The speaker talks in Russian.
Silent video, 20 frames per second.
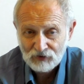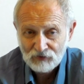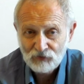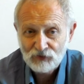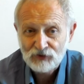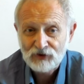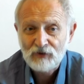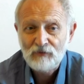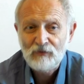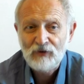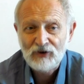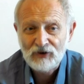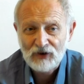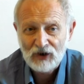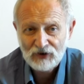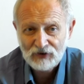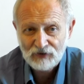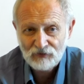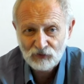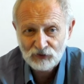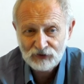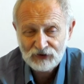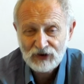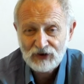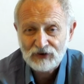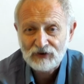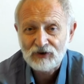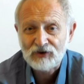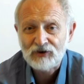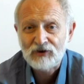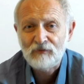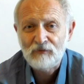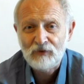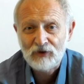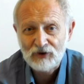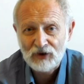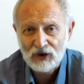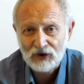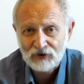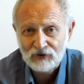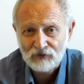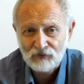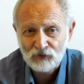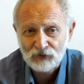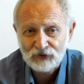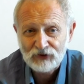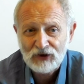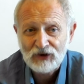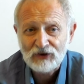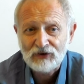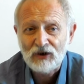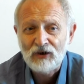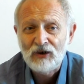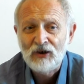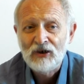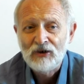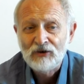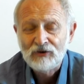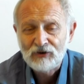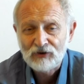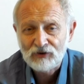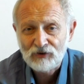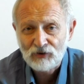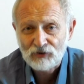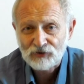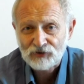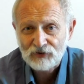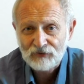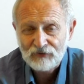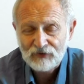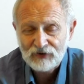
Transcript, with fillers: вот тебе надо, вот это тебе надо, вот это, ты должен